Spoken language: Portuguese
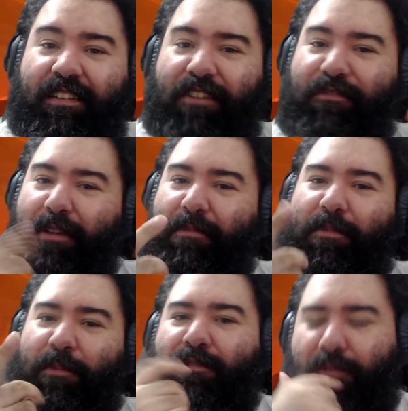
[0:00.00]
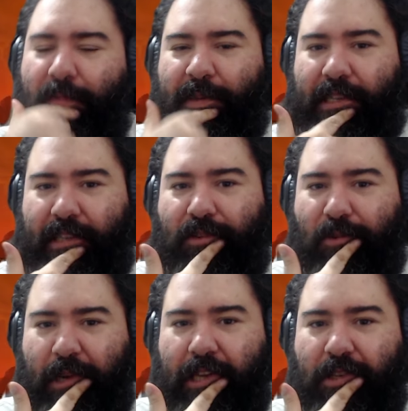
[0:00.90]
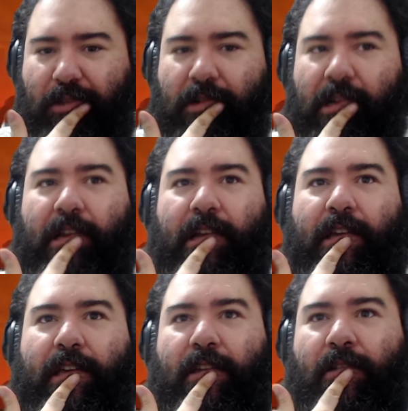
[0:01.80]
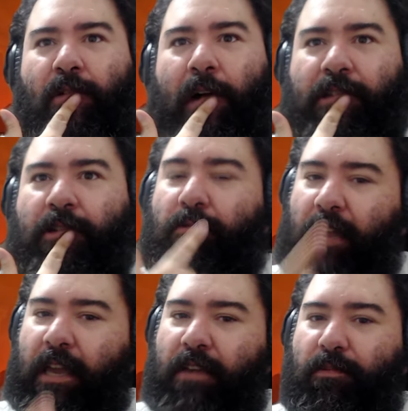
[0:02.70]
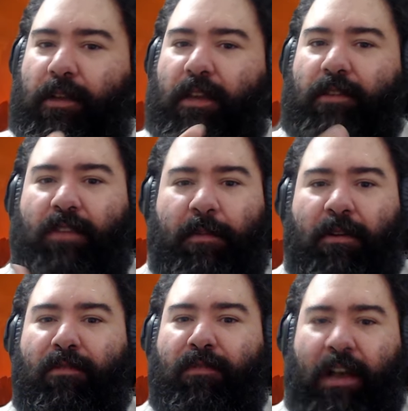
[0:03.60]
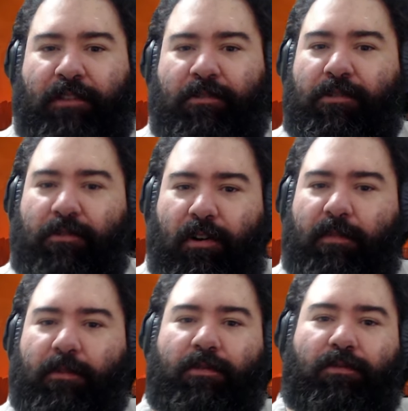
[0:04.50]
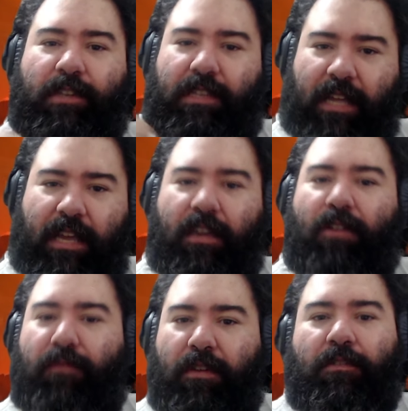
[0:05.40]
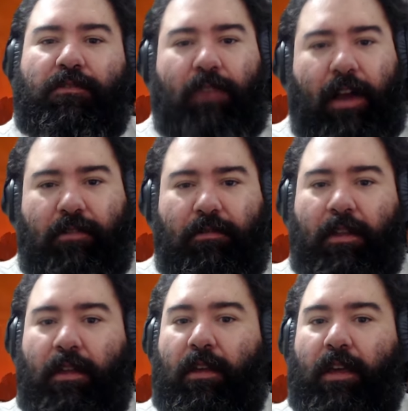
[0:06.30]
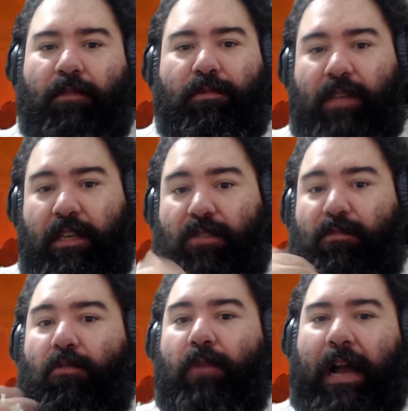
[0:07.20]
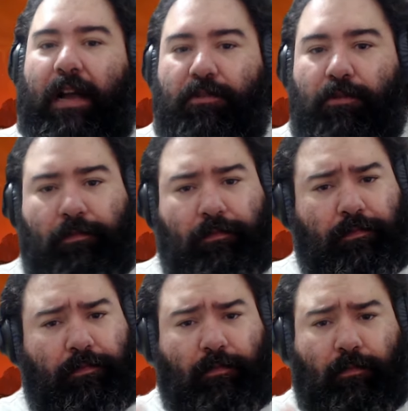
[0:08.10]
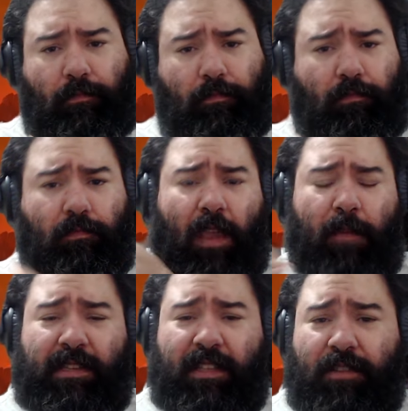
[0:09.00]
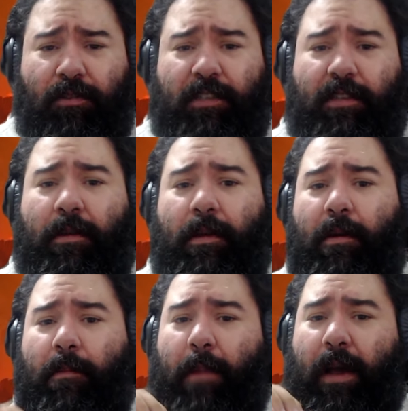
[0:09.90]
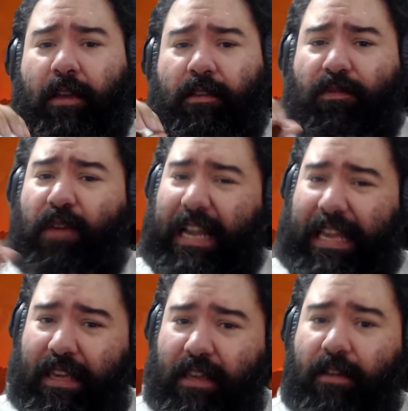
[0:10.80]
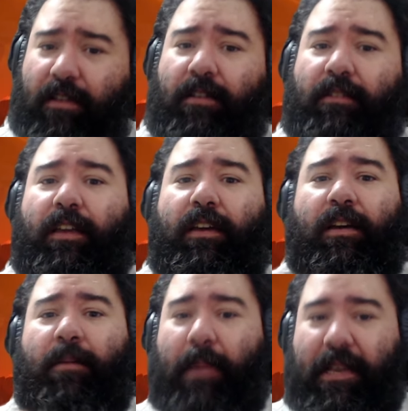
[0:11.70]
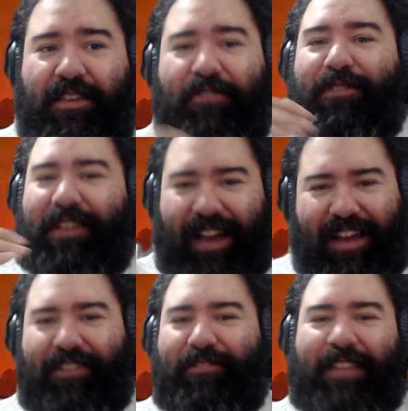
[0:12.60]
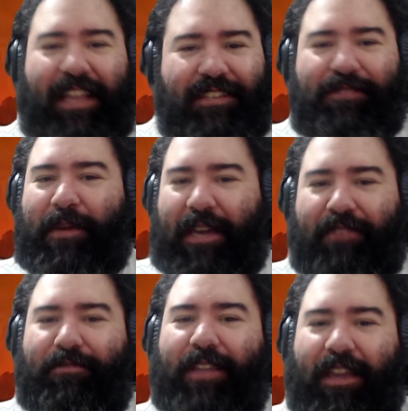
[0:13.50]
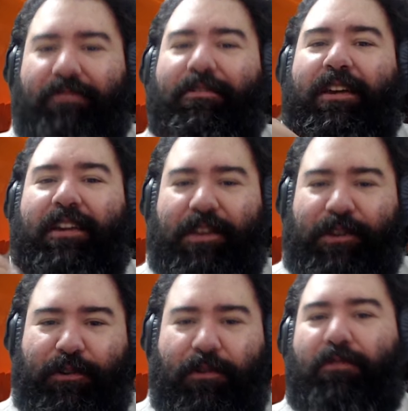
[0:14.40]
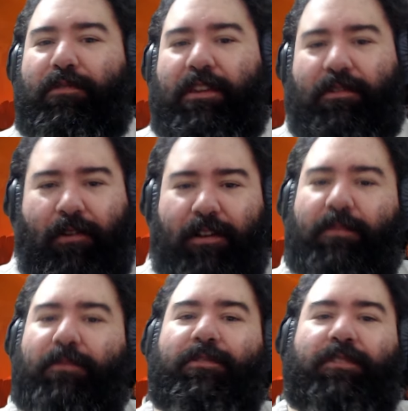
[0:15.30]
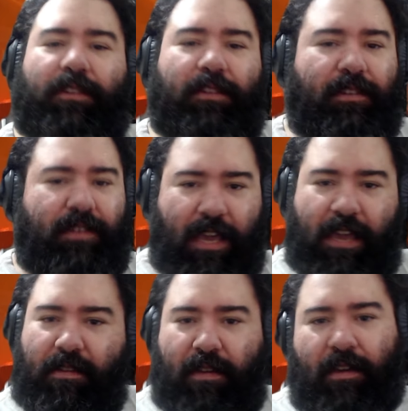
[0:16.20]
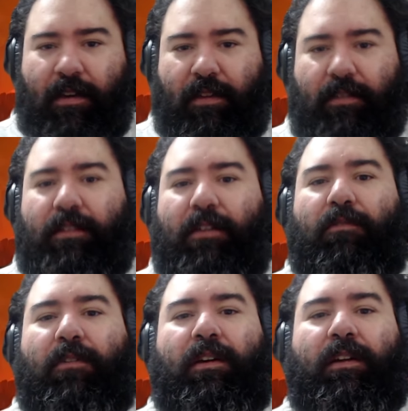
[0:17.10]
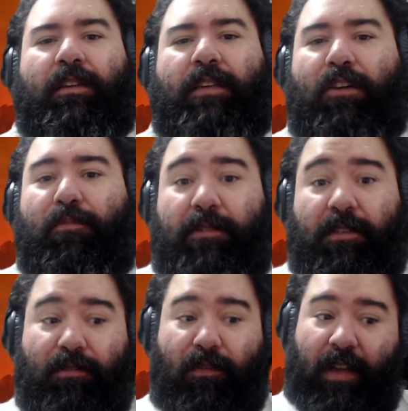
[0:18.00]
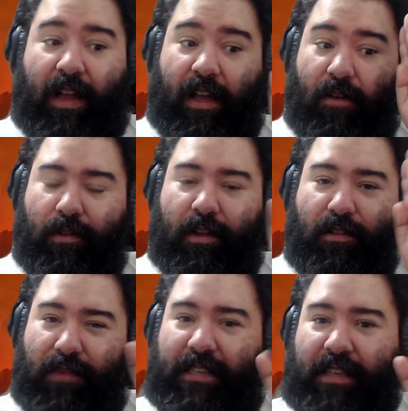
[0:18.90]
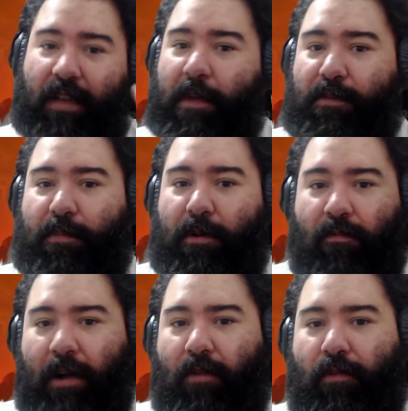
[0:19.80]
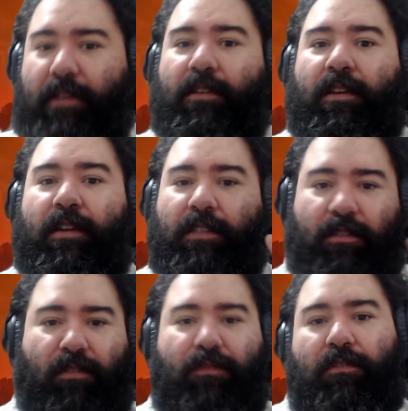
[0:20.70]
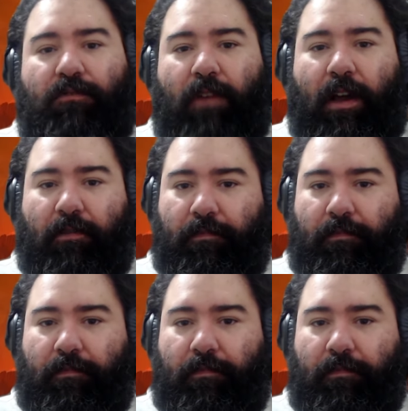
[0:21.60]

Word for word: Eu fiquei, depois eu fui pesquisar sobre isso e eu acho que eu tenho, porque sempre que eu viajo de ônibus ou de trem, eu fico enjoado. Eu não sei se o meu caso é uma cinetose mais fraquinha, né? Mas eu, cara, desde pequeno tenho enjoo em ônibus, em trem, entendeu? E aí eu preciso ficar olhando fixamente para alguma coisa, senão eu fico enjoado.